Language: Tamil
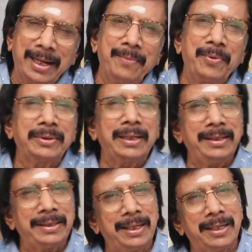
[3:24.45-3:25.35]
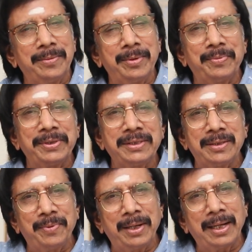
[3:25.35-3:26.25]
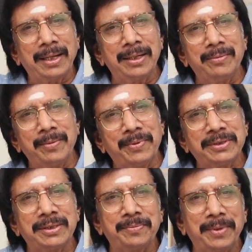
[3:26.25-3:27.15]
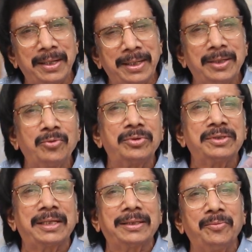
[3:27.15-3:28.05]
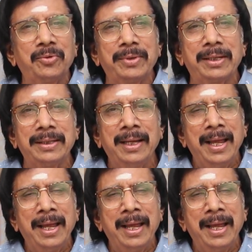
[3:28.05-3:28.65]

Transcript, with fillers: எங்கே பார்த்தாலும் இங்கே ரெண்டு பேர் பேசிகிட்டு இருப்பாங்க அங்கே ரெண்டு பேர் பேசிகிட்டு இருப்பாங்க இங்கேருந்து ஒருத்தர் சத்தம் போடுவார்